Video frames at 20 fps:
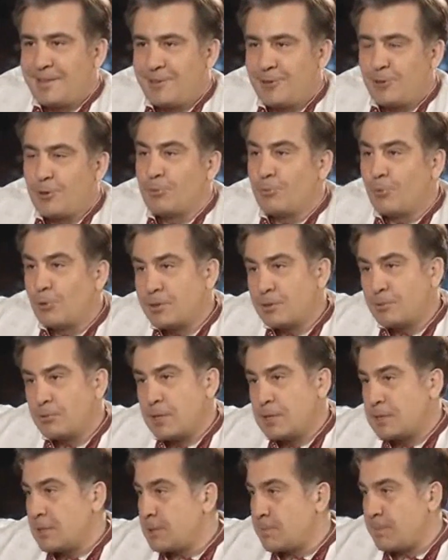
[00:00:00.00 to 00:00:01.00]
Но вот
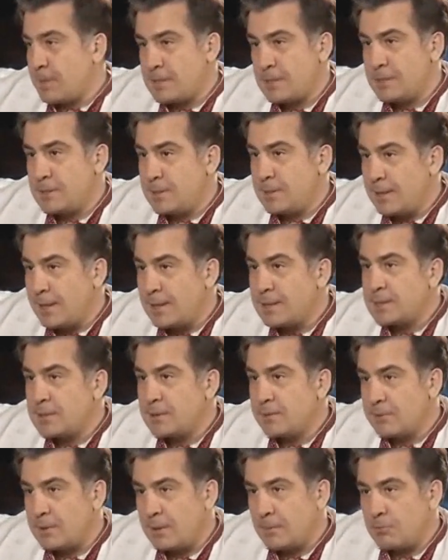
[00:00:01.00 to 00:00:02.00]
если спросить
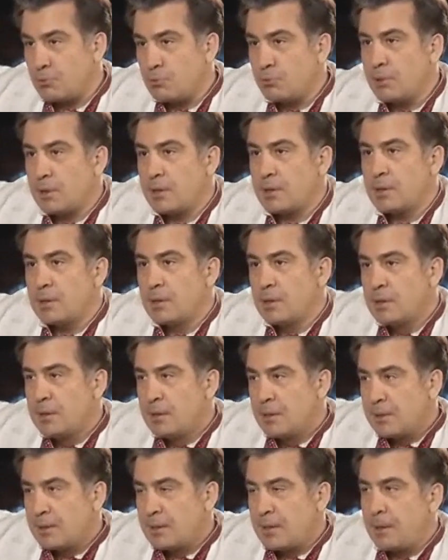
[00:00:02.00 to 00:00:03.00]
иранцев, там, турок,
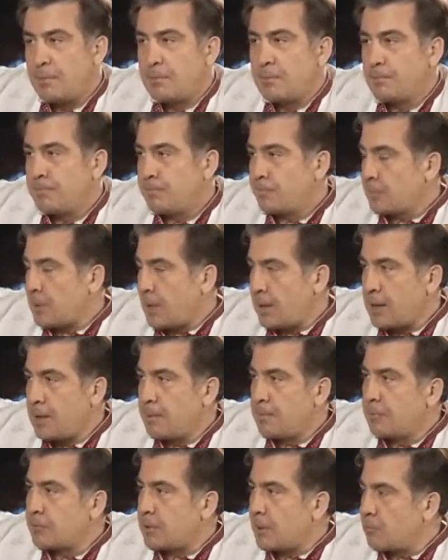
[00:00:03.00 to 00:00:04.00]
там,
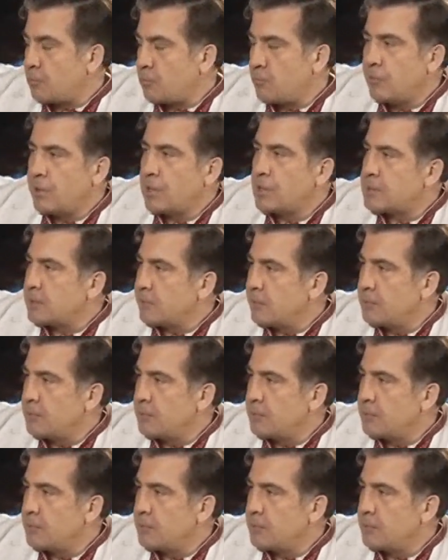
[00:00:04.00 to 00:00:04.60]
арабов, там, Кувейте, в